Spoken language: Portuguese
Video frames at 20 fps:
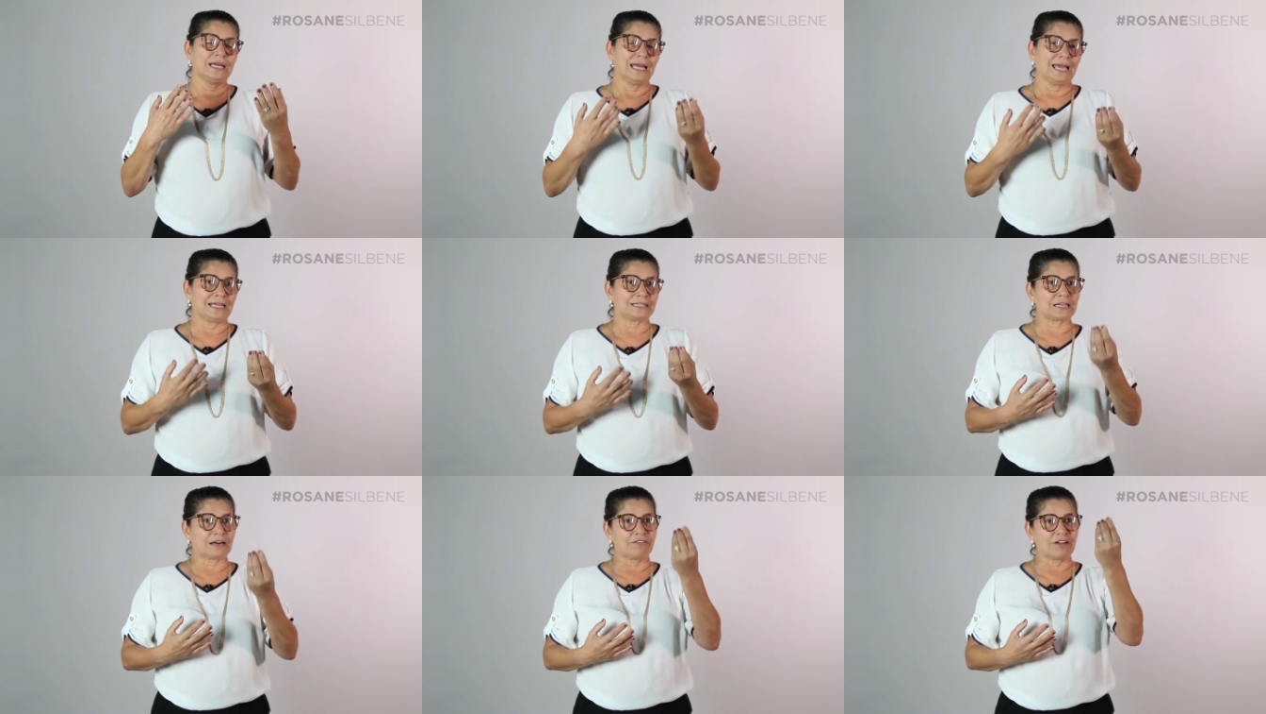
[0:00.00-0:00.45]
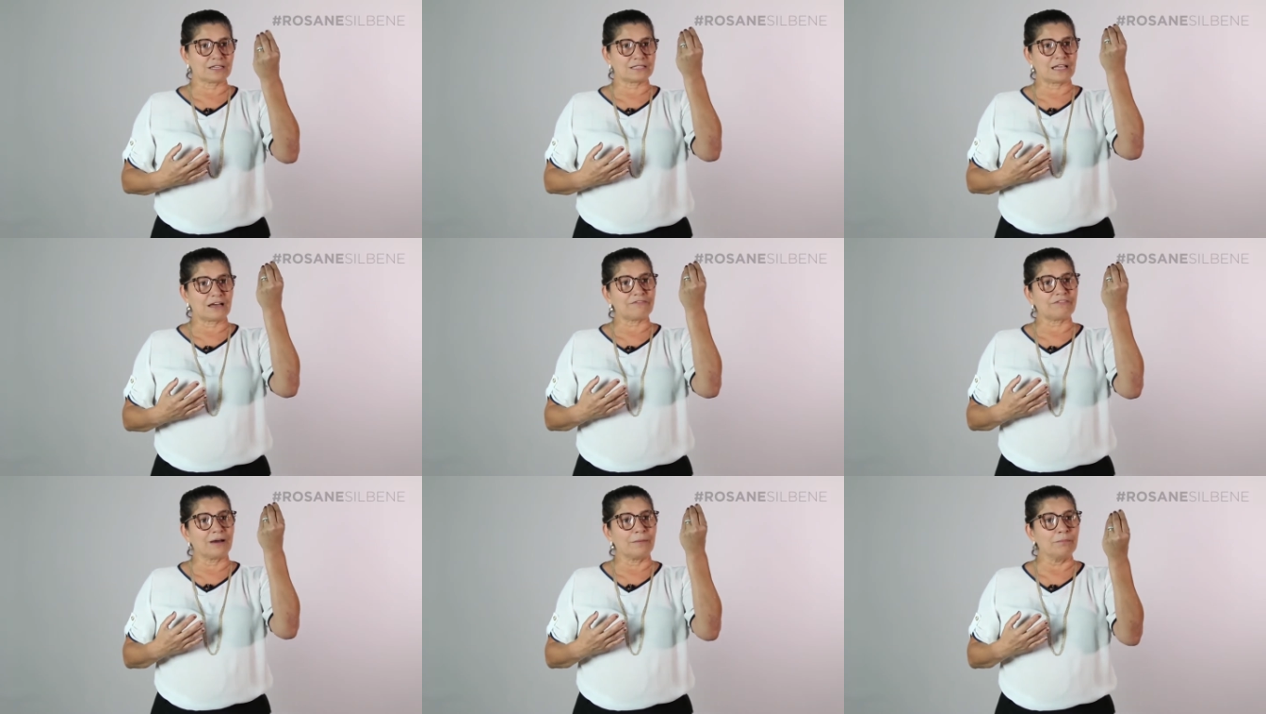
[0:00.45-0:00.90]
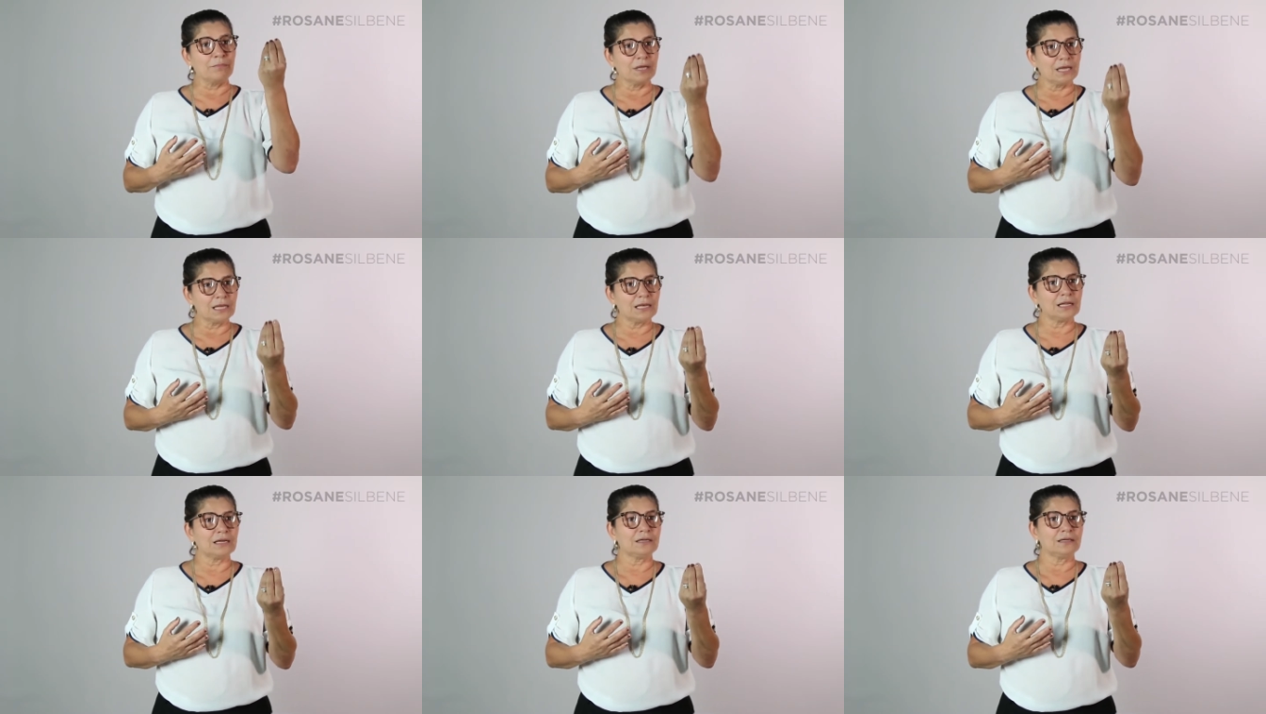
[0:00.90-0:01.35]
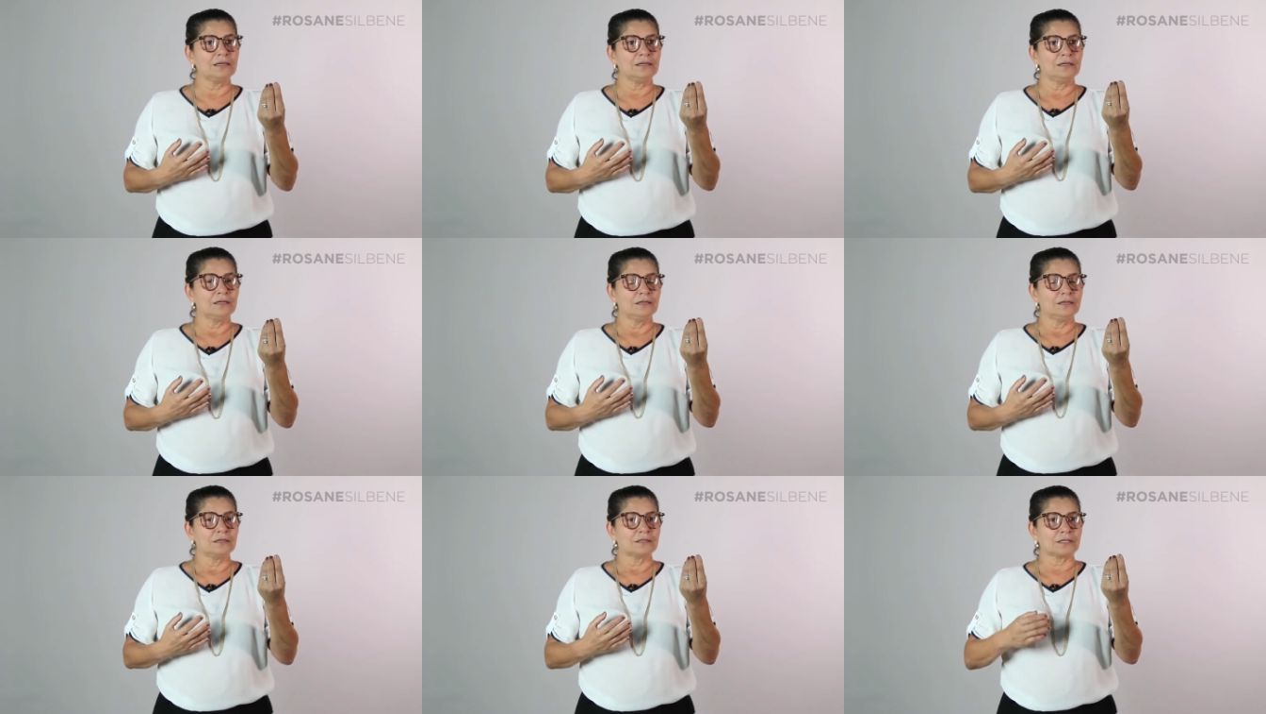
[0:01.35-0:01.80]
É através da família
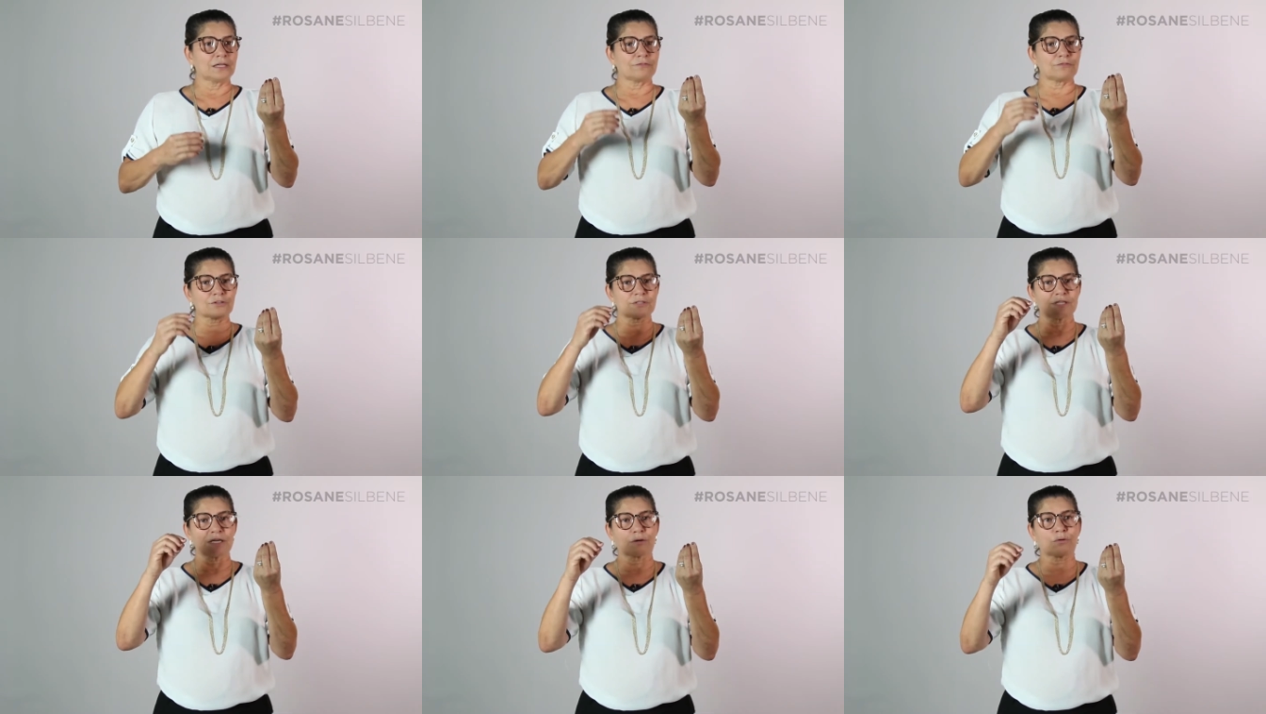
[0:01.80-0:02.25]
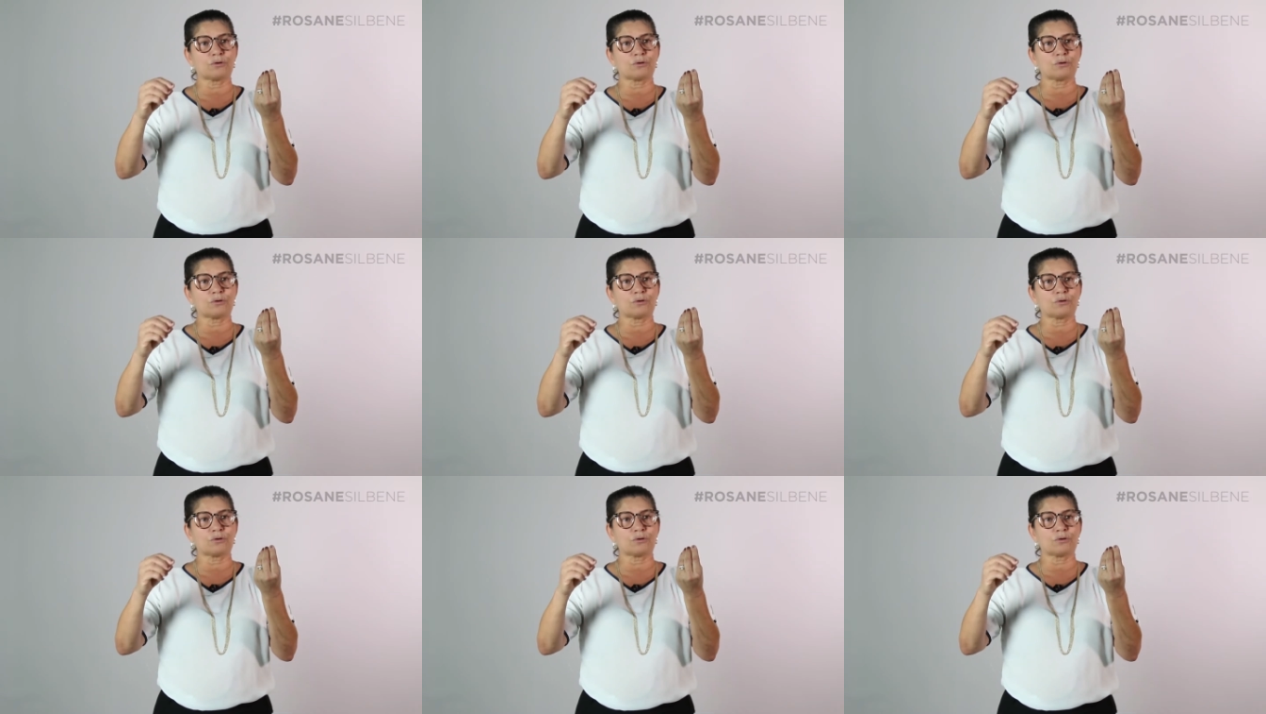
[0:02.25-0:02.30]
que você